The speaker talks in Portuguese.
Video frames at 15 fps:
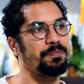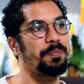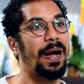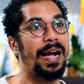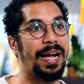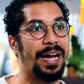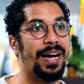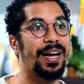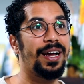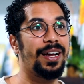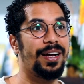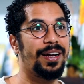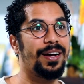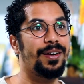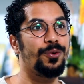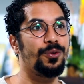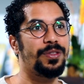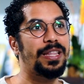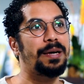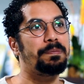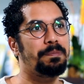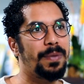pagar o
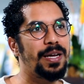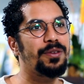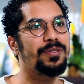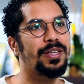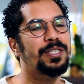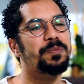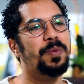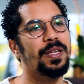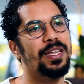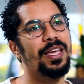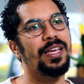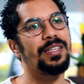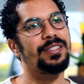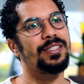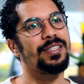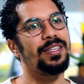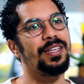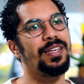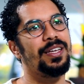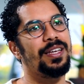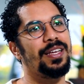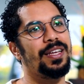tamanho da experiência
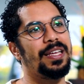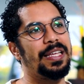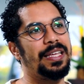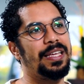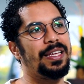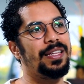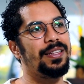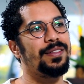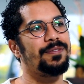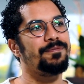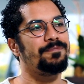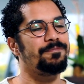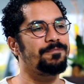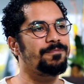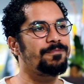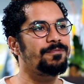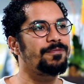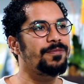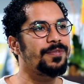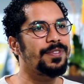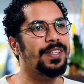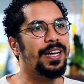e
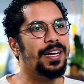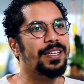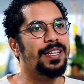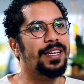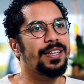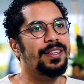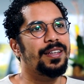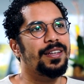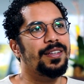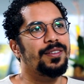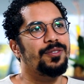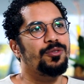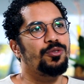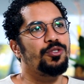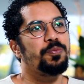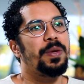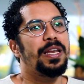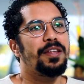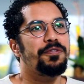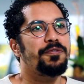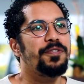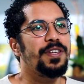da, da, da, dos
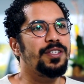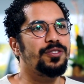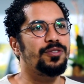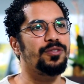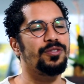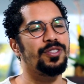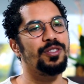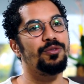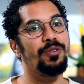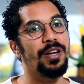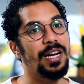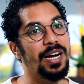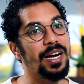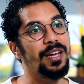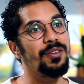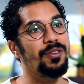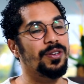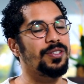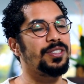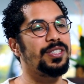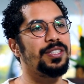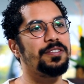benefícios e do ganho
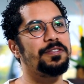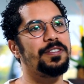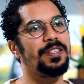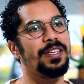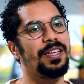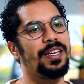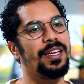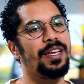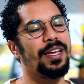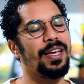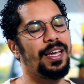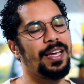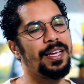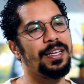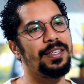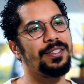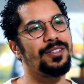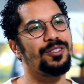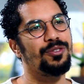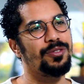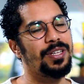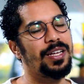que eu tive em
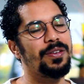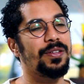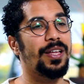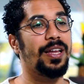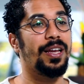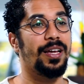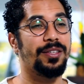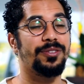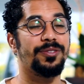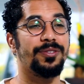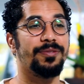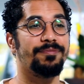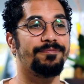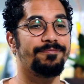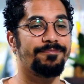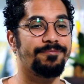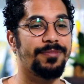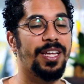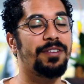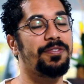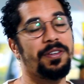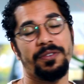estudar no internato
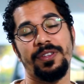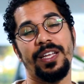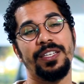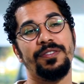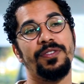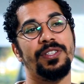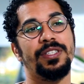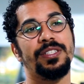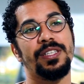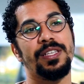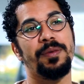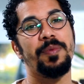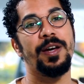da Faculdade de da